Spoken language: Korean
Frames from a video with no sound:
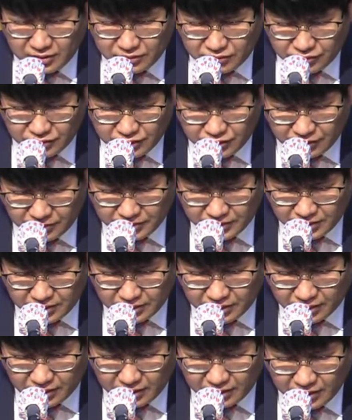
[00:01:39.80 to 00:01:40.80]

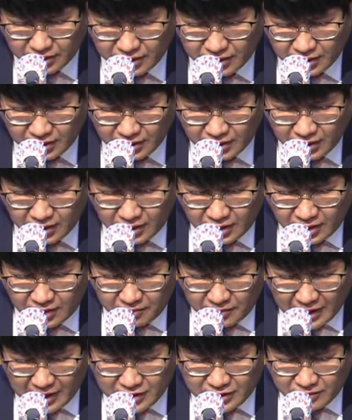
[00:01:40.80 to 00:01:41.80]
주시옵소서.
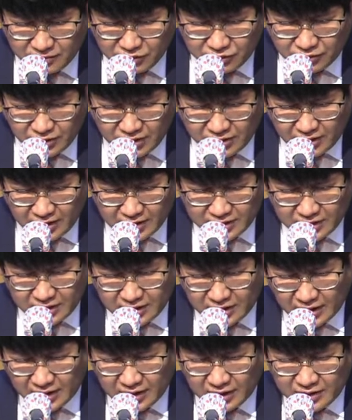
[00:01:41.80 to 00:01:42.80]
말씀 중에 그 하시는
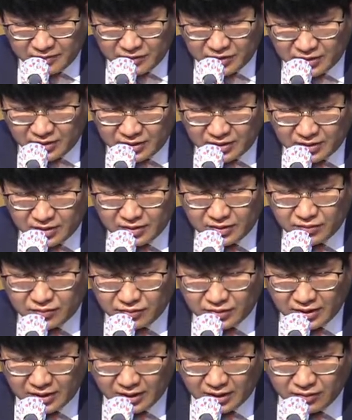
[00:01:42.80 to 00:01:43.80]
하나님을
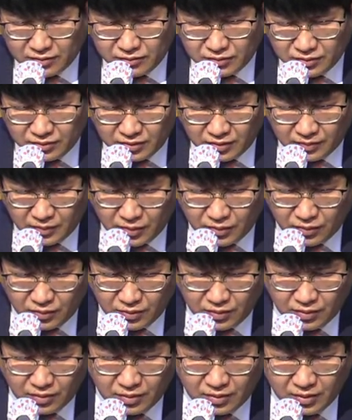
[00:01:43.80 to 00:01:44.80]
우리가 눈으로
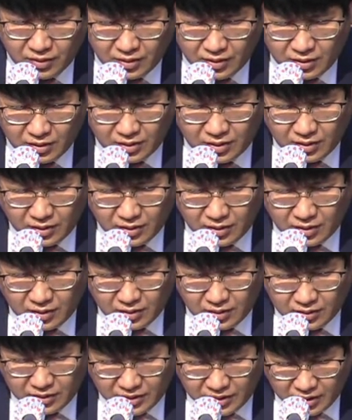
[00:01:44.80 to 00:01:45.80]
보고
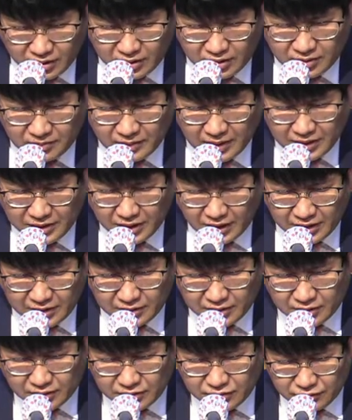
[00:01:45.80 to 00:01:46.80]
경험하게
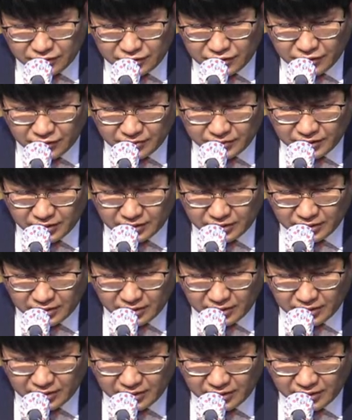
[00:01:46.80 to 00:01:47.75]
하여 주시옵소서.